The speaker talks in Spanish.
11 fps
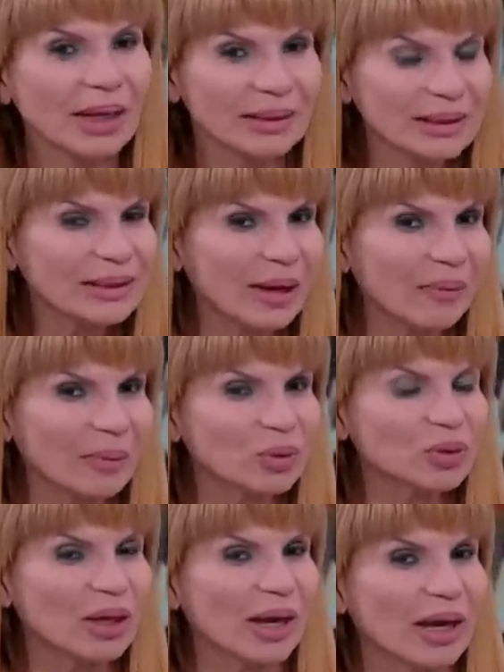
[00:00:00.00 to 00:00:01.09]
Si
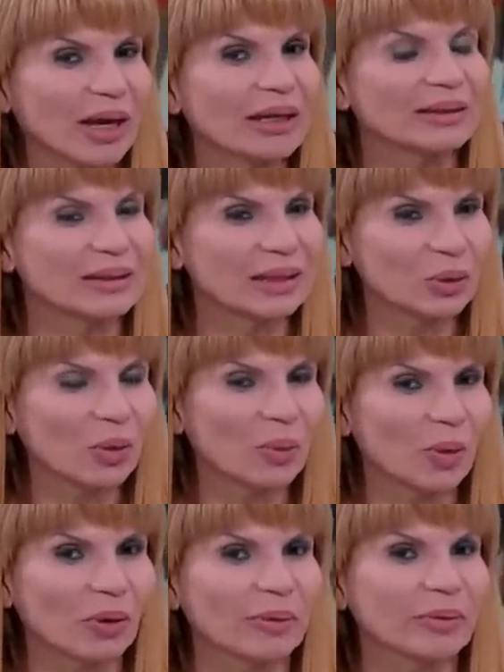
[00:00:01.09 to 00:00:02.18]
sabemos que sí tuvo
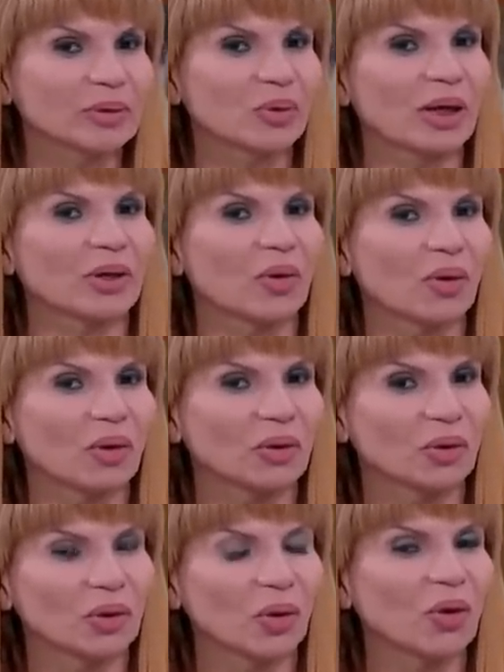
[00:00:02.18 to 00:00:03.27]
problemas con alcohol,
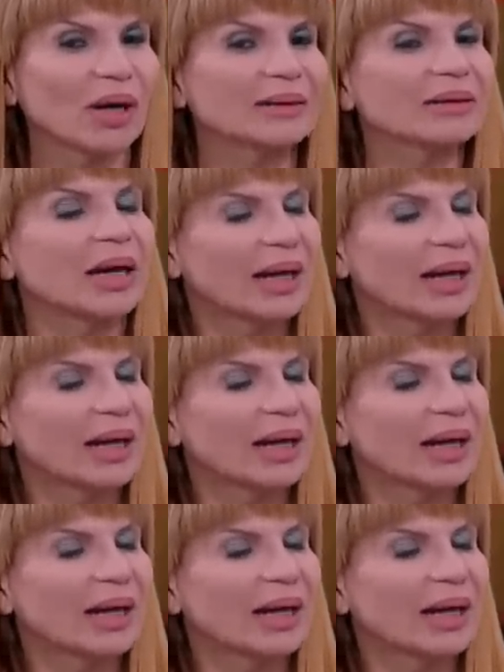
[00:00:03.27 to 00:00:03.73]
con drogas,